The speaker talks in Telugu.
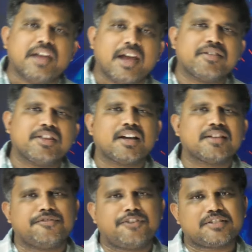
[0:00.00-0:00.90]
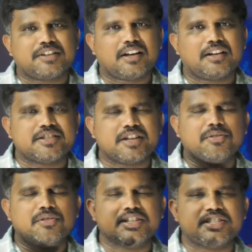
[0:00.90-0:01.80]
ఏ విధంగా సిఫార్సు లేఖలు
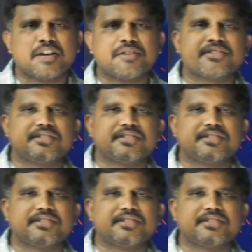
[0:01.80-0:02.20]
ఇచ్చారు ఇచ్చినటువంటి